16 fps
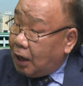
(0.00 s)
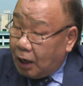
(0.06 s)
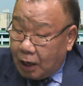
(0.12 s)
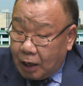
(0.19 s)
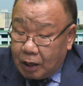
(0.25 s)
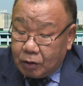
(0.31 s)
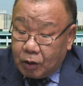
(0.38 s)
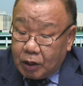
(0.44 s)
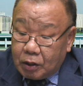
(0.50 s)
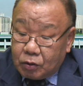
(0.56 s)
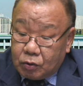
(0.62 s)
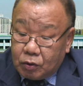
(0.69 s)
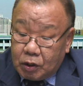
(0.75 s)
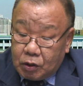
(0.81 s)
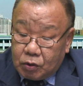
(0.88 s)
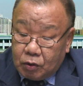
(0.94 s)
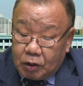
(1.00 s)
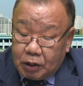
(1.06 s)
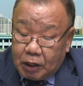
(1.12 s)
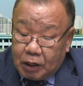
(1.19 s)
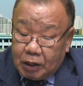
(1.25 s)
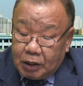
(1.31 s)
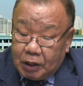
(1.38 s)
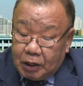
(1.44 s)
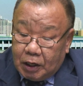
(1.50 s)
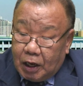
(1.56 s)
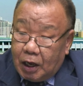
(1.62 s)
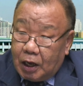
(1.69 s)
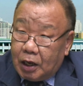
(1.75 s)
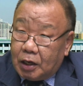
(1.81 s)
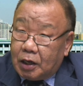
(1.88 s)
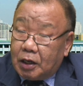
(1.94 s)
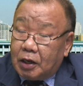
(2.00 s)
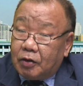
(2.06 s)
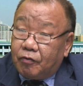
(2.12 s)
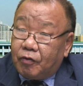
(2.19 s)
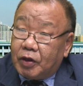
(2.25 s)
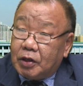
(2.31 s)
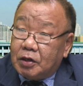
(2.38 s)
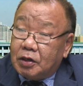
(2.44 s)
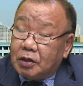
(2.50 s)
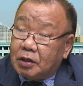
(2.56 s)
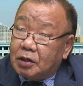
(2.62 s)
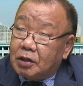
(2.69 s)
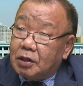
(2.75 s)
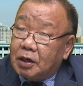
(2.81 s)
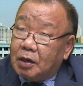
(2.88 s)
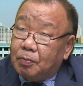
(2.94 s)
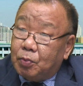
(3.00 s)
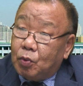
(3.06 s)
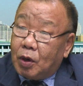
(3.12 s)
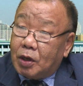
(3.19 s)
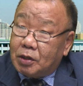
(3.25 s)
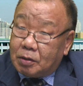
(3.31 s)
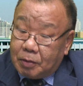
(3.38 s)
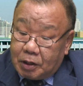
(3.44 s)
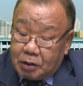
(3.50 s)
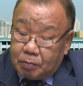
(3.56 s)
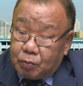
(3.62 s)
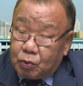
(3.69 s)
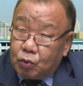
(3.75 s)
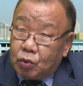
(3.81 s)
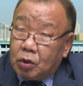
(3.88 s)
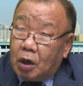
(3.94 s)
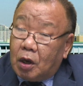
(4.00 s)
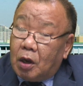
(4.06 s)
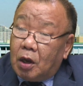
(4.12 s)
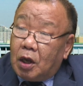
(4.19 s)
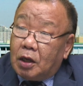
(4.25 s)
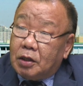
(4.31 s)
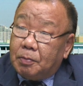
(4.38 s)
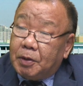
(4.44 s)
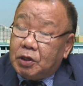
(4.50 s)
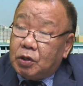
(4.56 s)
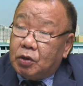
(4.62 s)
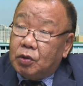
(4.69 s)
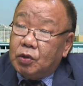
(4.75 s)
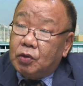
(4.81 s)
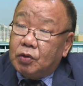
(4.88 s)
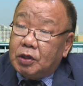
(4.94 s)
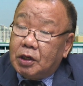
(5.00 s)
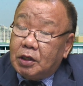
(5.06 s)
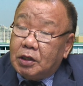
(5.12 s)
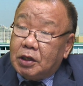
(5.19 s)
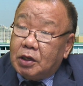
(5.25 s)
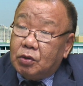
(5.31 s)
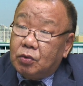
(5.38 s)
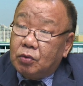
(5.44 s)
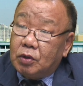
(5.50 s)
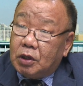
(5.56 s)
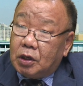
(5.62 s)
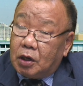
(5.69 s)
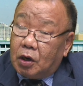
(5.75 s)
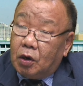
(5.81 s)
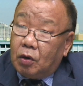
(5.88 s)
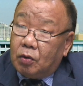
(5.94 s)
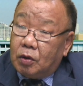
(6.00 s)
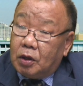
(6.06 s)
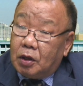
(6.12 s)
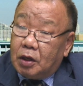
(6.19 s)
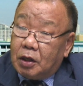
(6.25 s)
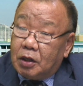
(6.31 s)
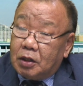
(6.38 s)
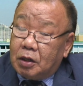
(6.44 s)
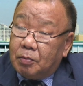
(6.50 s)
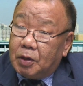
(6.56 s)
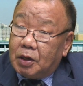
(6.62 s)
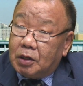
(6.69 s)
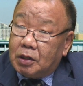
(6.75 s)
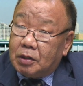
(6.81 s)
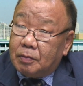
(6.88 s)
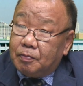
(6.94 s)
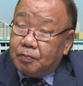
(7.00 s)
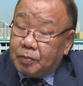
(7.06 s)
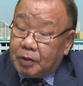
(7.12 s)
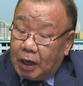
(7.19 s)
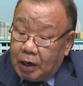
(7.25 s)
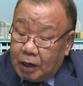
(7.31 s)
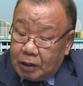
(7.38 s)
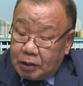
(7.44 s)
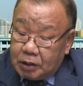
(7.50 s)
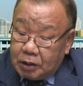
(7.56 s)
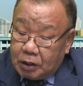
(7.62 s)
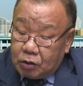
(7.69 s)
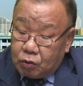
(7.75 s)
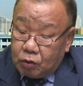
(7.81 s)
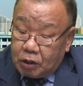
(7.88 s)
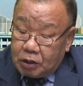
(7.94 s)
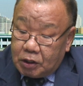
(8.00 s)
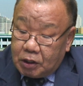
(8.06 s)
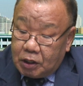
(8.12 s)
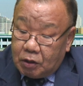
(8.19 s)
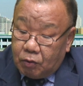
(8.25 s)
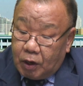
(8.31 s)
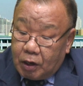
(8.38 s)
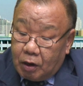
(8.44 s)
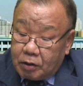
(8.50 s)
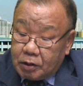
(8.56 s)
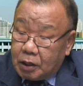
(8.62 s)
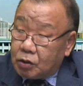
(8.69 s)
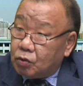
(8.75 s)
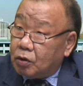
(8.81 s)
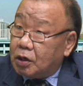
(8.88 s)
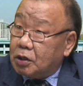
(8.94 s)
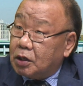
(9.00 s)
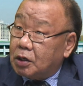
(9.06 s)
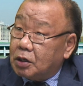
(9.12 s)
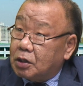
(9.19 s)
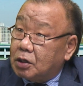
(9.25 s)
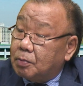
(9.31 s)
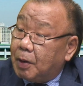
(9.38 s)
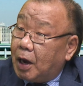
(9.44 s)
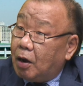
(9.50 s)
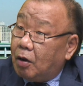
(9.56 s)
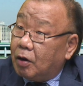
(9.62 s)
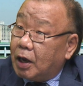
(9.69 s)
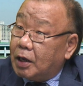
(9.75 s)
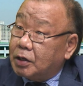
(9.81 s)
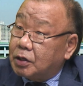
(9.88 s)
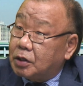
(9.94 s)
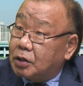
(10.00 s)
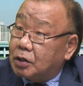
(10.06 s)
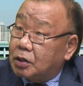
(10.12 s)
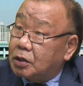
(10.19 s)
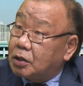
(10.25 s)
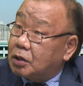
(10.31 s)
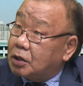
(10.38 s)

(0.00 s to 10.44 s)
大啊。对，所以说呢，反正是现在不管怎么样是不去。那么99节结束以后，那么当然，这个除了这个以外，刚才说了，这18号开始是